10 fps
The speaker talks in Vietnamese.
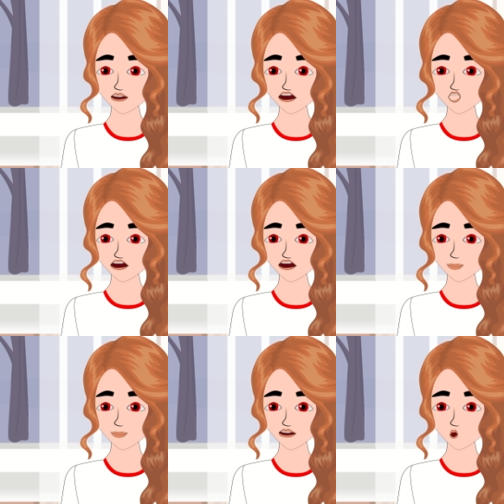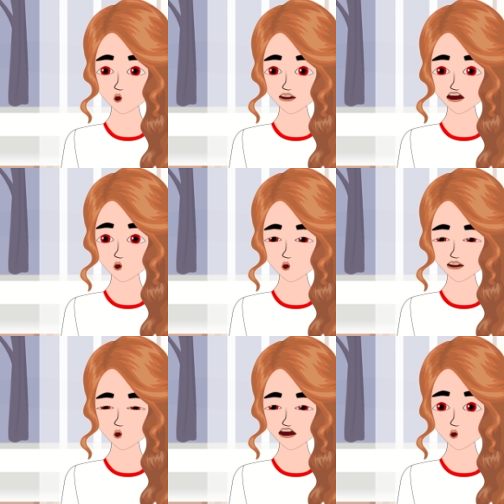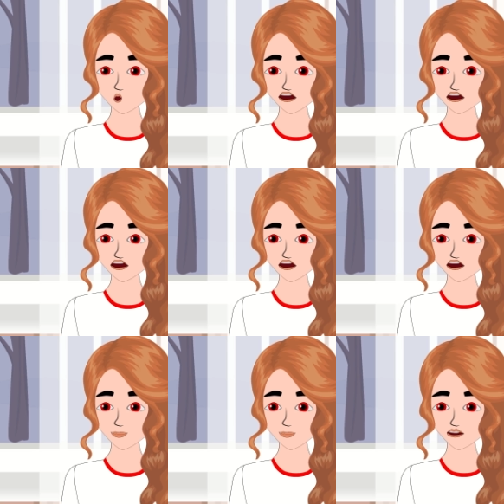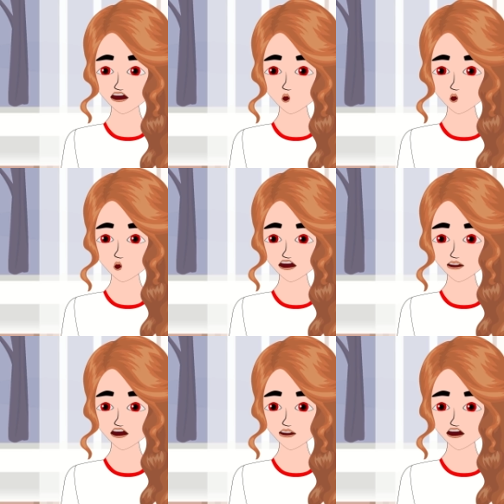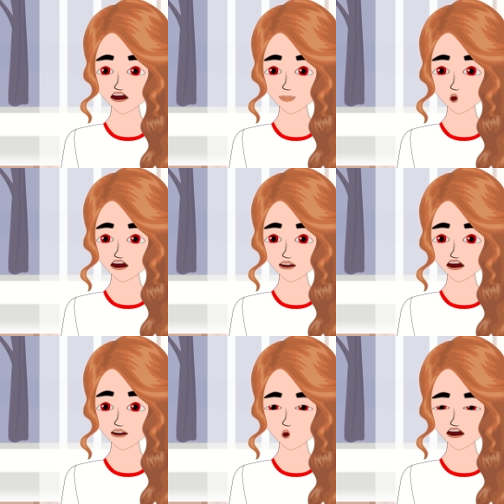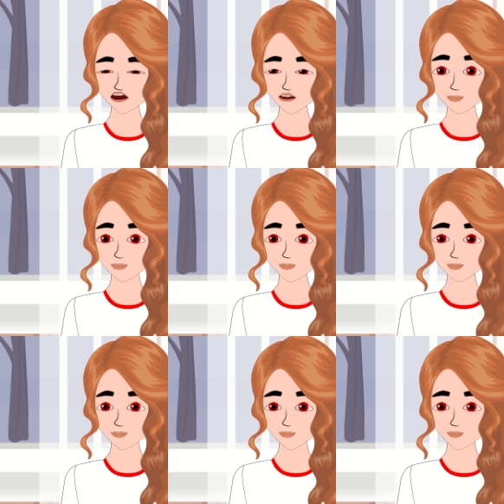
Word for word: sát Sạ xong nâng pro sẵn hà Anh cô mốc đồn đàm kế ỏi xó